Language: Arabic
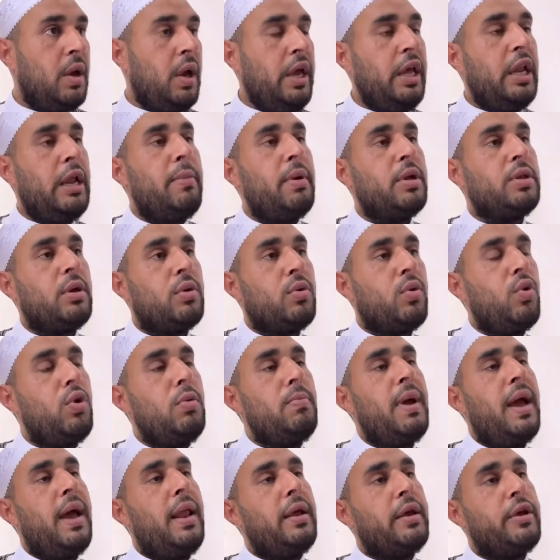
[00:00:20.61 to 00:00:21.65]
حينما تقول
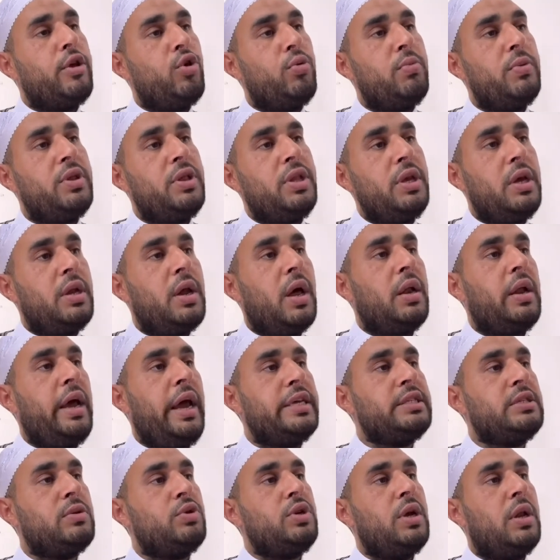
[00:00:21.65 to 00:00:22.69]
مالك يوم الدين الله
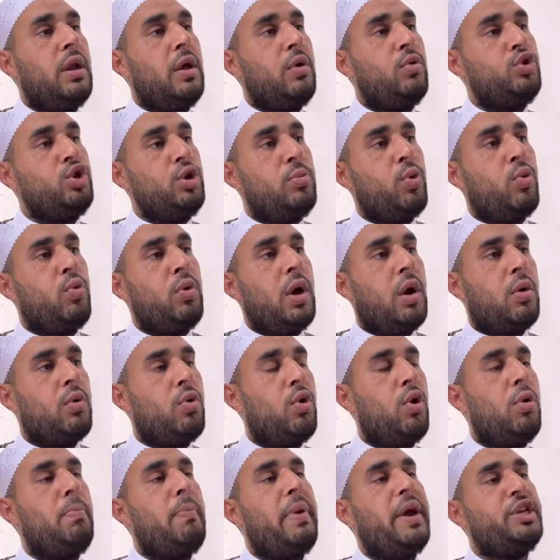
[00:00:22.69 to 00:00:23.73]
عز وجل يجيبك
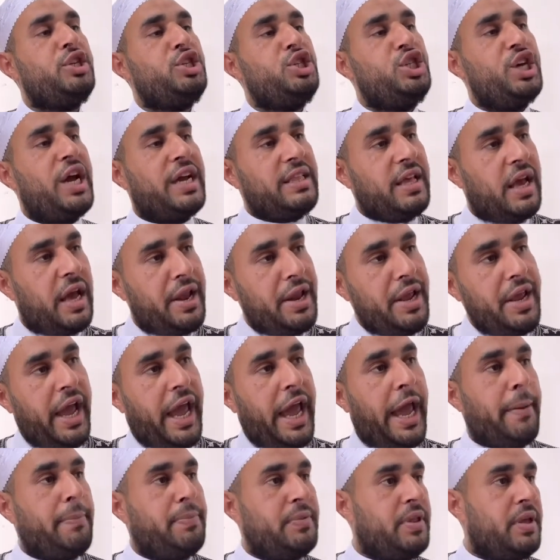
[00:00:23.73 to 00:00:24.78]
ويقول مجدني
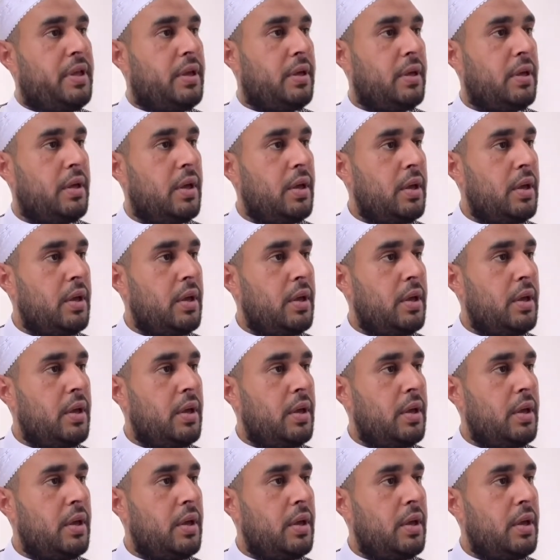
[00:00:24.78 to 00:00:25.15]
عبدي